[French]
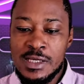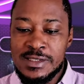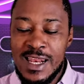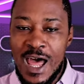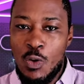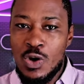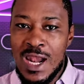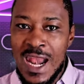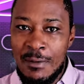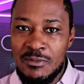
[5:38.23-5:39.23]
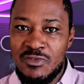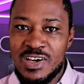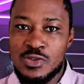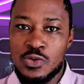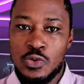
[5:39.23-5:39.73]
C'est là où l'âme
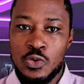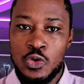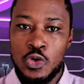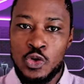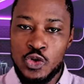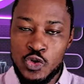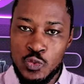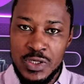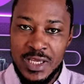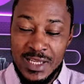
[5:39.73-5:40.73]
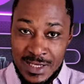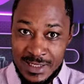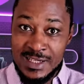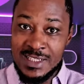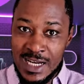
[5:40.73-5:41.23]
va se retourner. Il
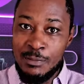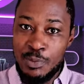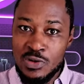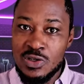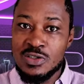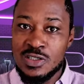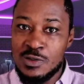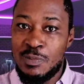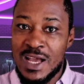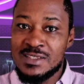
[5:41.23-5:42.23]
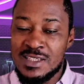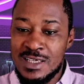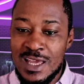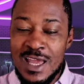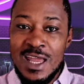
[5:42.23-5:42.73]
était déjà à la porte en train de partir.